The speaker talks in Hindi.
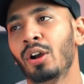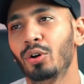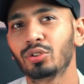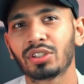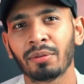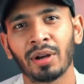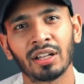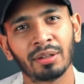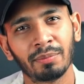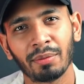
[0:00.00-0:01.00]
उसके बाद
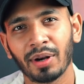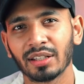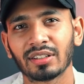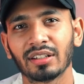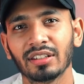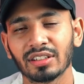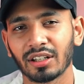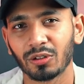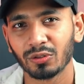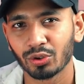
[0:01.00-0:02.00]
अब मैं बात करने जा रहा
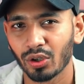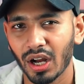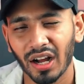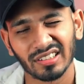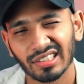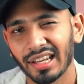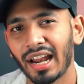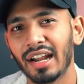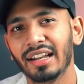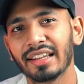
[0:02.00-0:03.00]
हूँ जो आज के
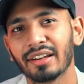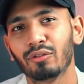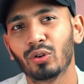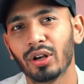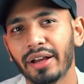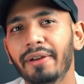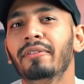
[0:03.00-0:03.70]
हेडिंग है वो है